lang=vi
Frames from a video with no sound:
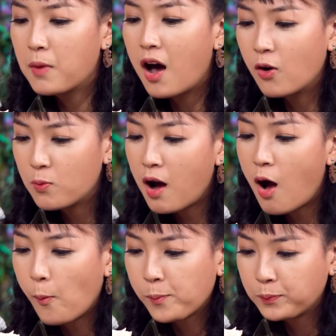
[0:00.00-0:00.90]
bò cũng
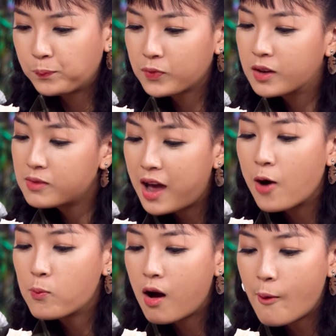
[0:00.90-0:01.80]
ngon thịt gà
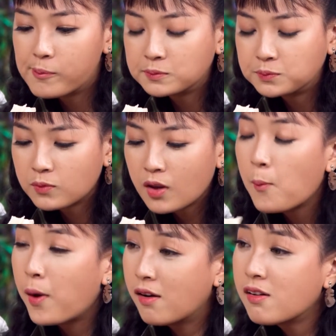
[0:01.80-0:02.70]
cũng ngon
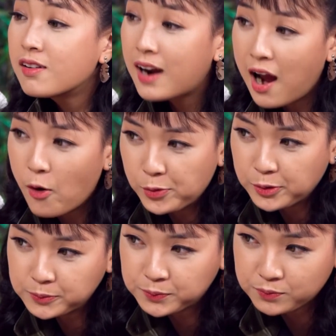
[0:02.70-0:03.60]
mà không có rau
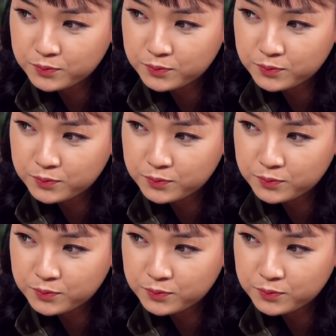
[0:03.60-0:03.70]
nữa